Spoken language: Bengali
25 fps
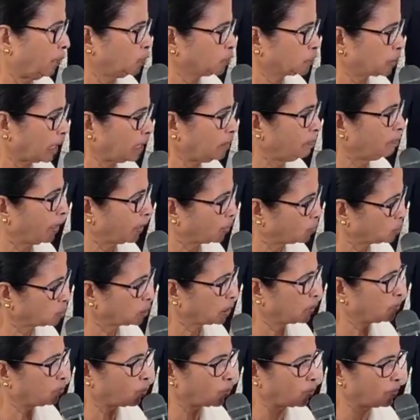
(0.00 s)
এবং তাই
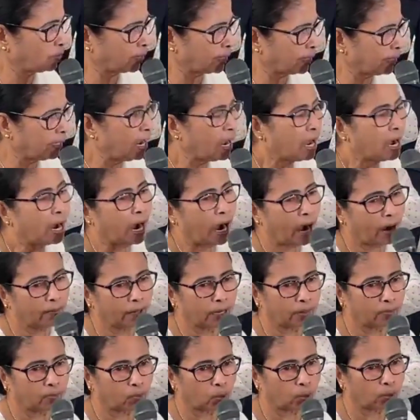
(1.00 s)
মানুষের পরিবারই
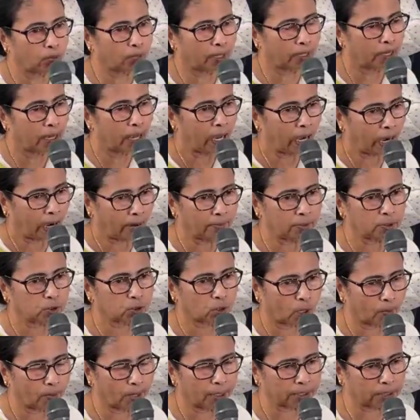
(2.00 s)
আমার পরিবার
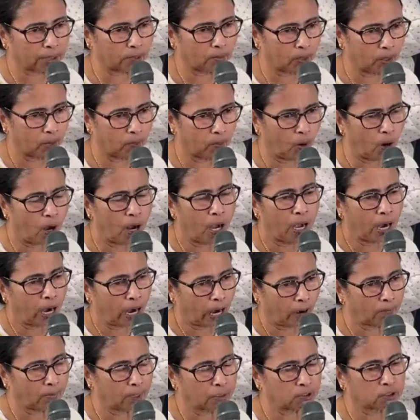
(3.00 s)
আমি সবাইকে বলবো
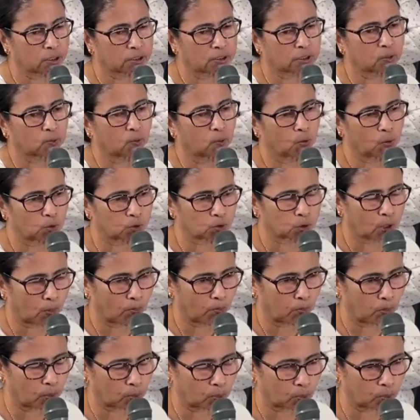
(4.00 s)
আমার সাথে কোনো
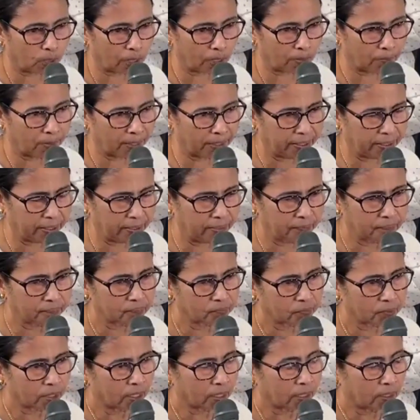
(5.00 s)
সম্পর্ক রাখবেন না